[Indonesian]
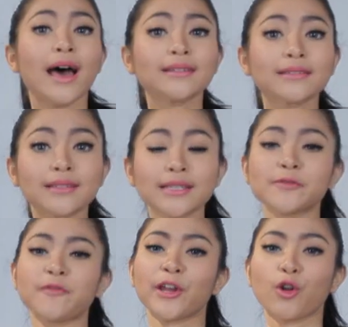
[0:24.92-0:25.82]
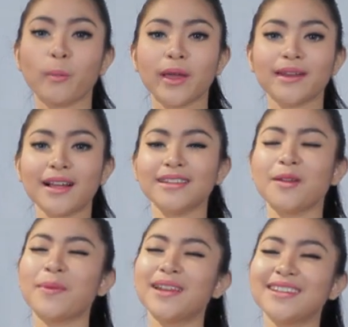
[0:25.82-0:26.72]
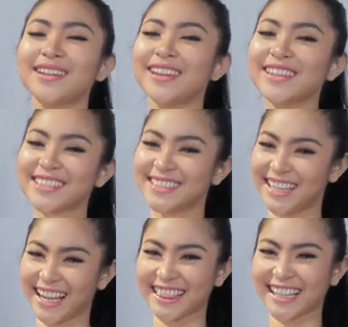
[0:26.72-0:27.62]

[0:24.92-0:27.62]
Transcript: artis fenomenal yang paling ngehit sejagat